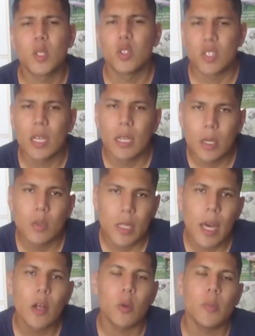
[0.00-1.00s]
o sea, le gustaba
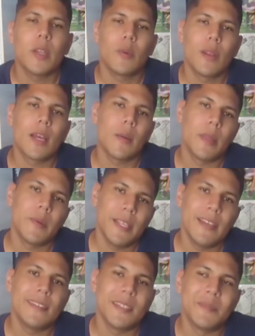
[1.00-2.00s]
dormir en una cama de
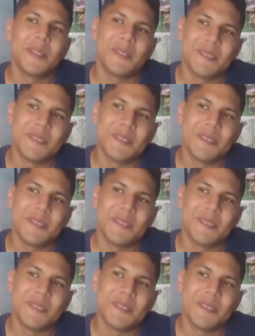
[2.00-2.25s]
billetes, pero